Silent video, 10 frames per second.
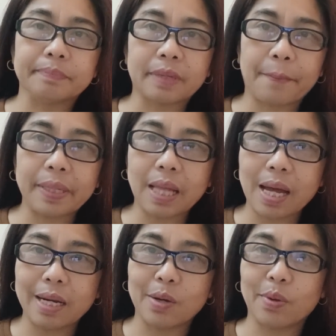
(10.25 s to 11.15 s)

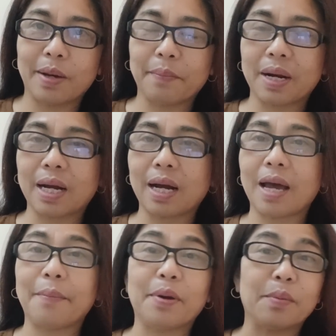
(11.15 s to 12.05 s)
kapitan na walang
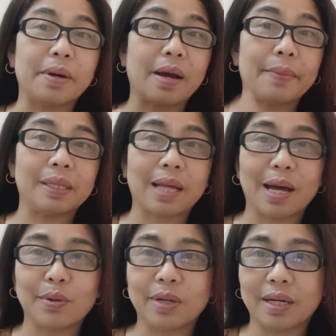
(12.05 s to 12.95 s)
barangay pero maraming
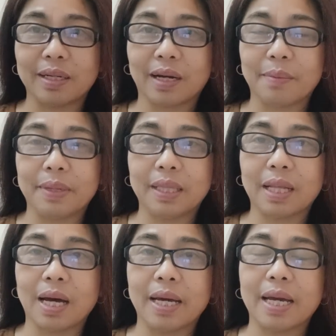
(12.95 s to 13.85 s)
tanod ang
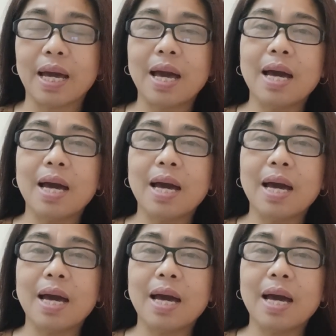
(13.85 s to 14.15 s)
nakabantay.